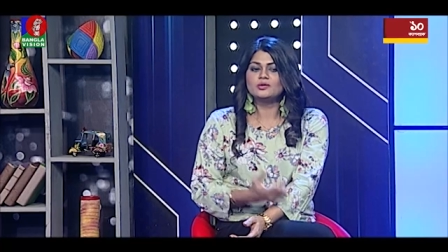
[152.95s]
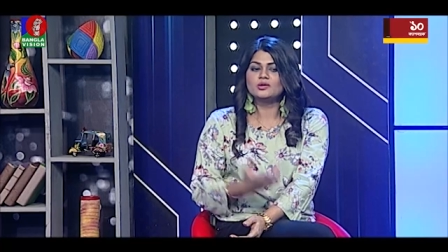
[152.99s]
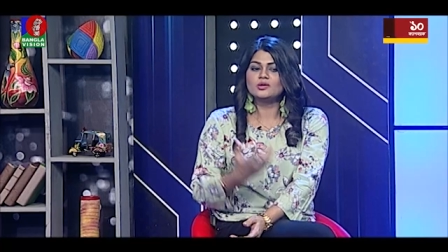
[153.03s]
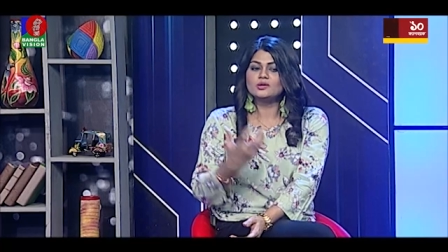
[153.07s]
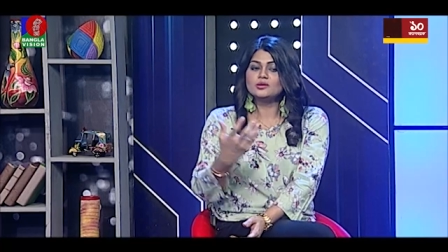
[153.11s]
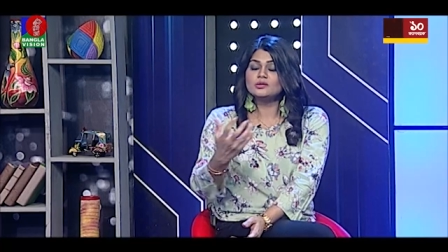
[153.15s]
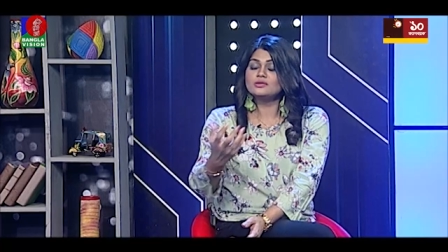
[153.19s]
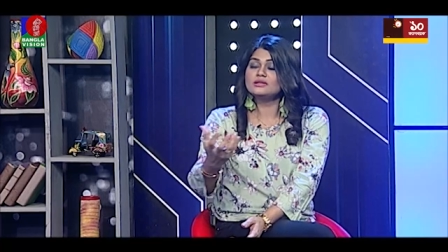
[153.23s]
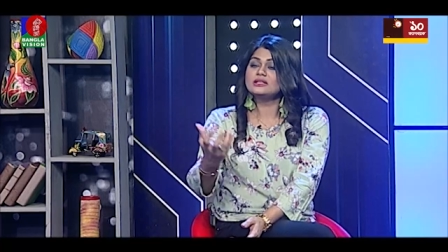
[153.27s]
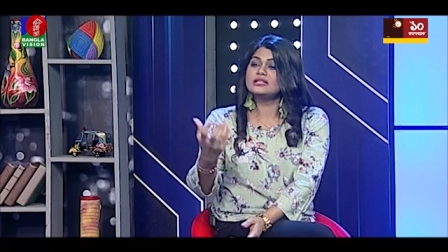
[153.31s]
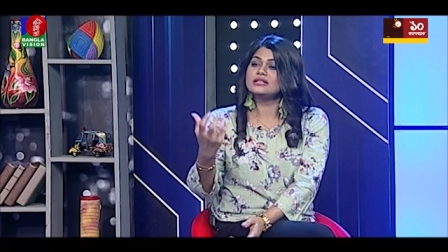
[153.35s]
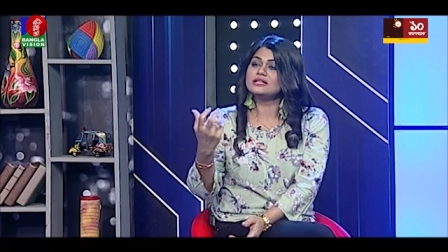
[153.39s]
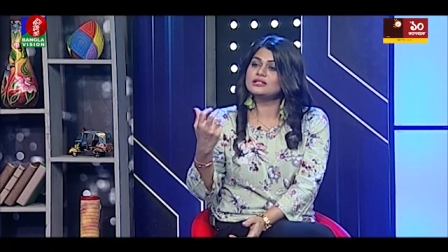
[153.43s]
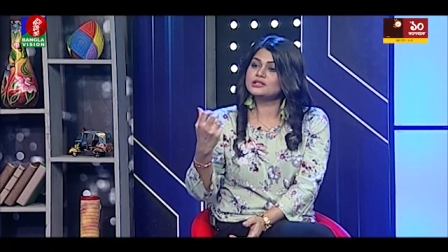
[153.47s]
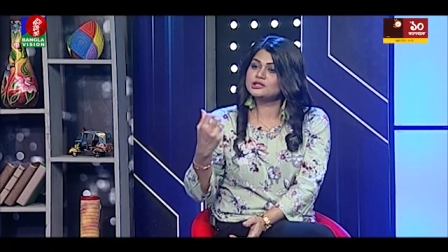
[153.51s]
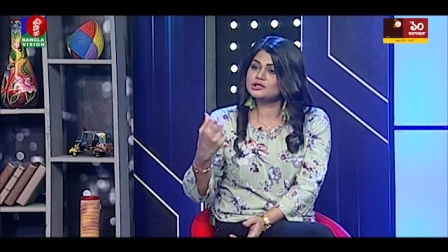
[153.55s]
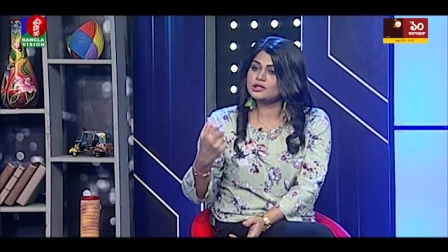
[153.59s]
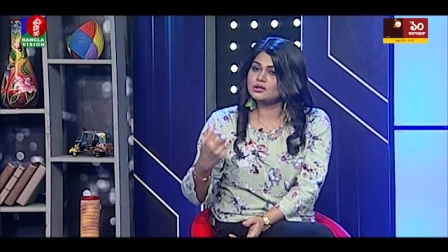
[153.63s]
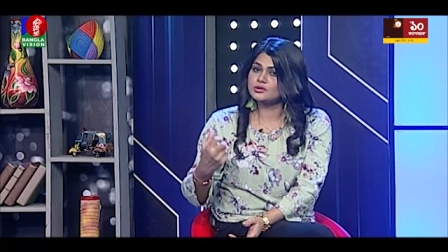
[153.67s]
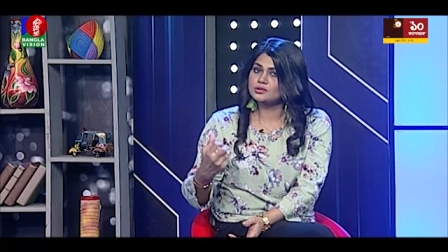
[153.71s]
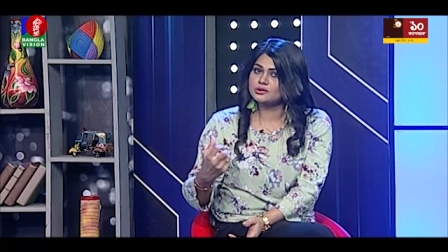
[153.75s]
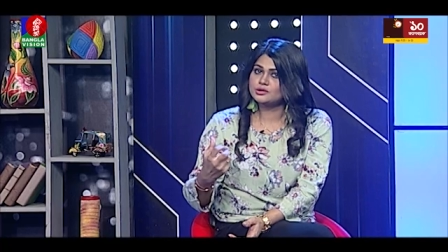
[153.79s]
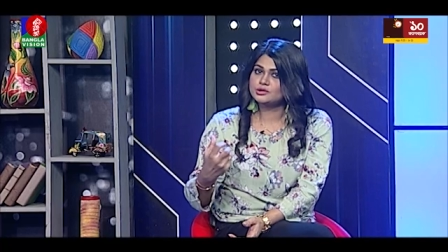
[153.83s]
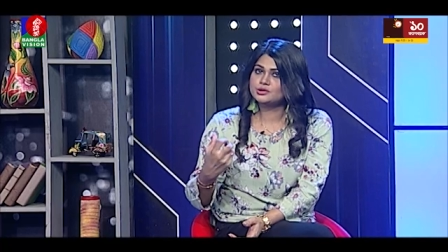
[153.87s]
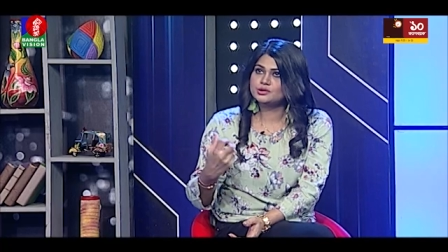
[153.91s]
নতুনদের
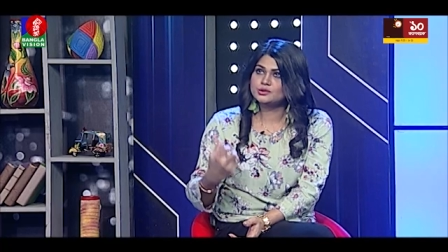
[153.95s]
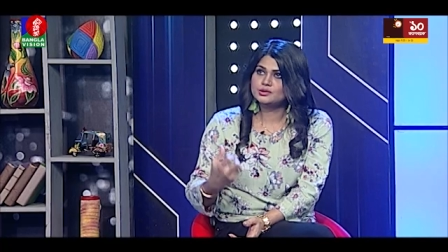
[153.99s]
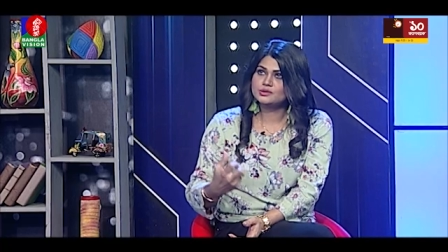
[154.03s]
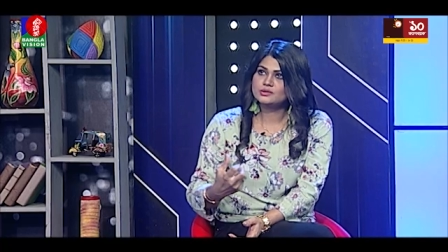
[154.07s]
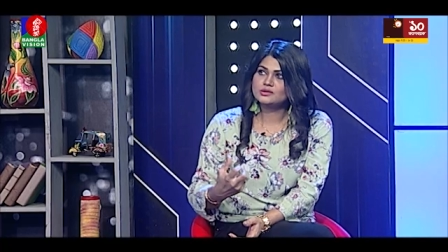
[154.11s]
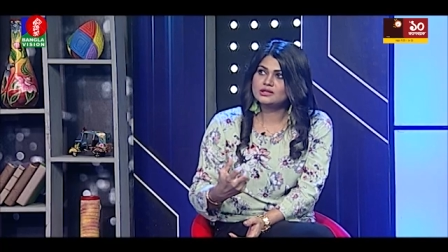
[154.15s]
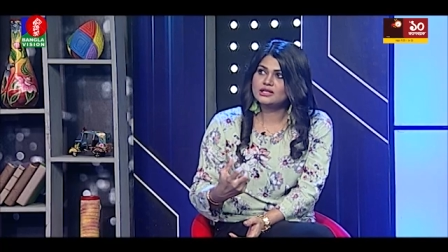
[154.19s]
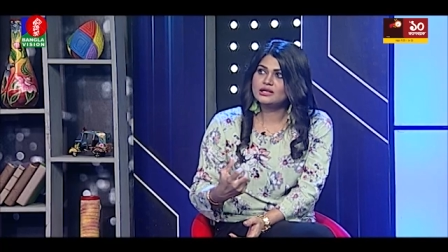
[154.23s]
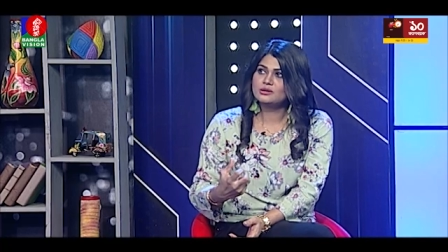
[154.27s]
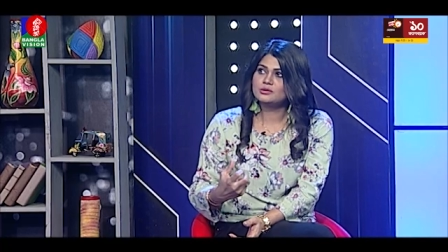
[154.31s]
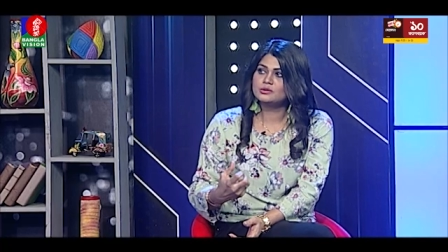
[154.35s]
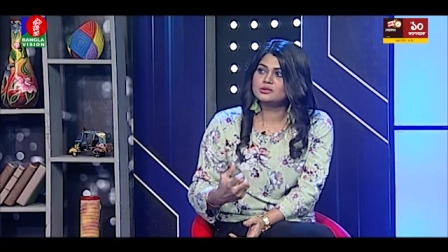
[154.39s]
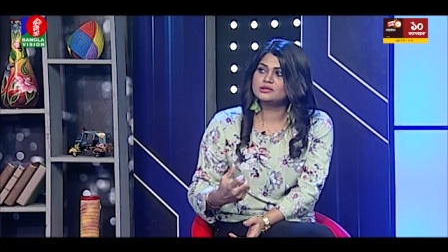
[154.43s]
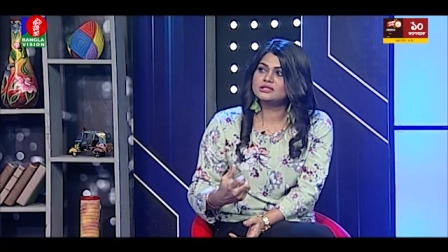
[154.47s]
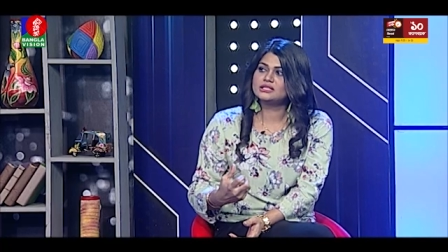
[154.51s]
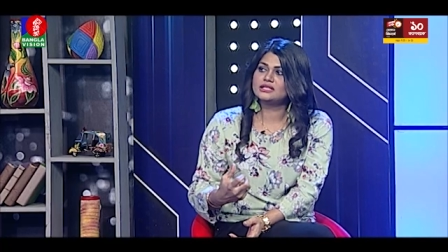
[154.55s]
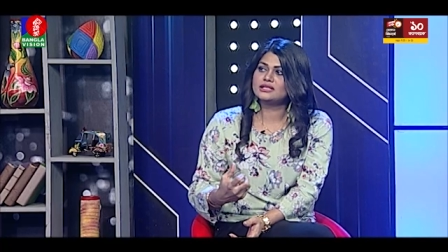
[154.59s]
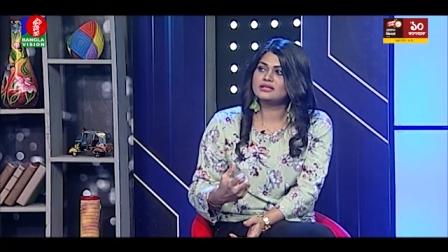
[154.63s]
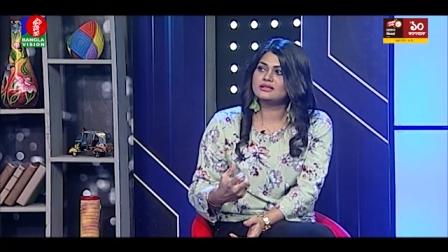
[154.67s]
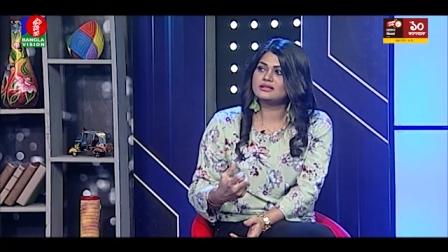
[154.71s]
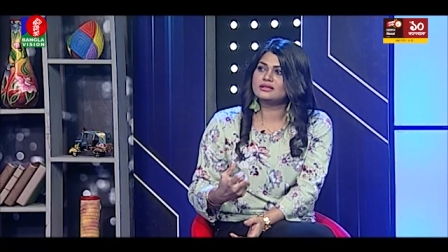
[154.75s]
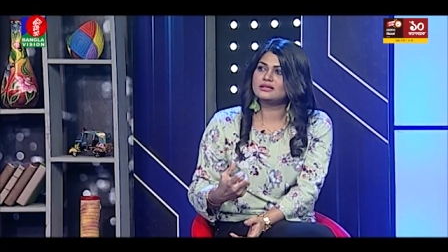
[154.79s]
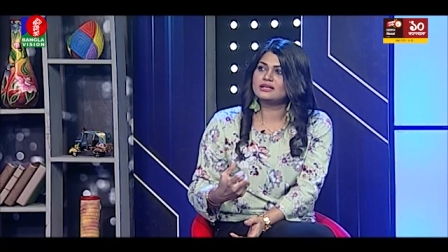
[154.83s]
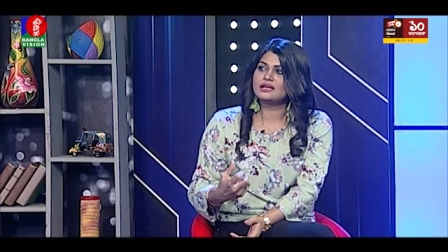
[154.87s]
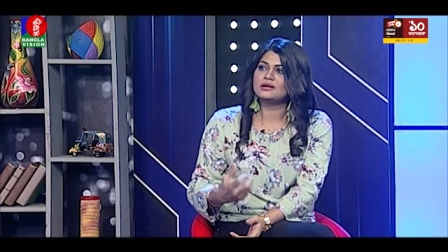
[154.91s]
সুযোগ দেওয়া
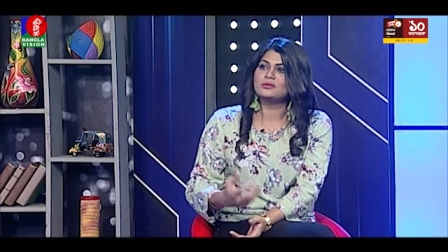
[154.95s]
উচিত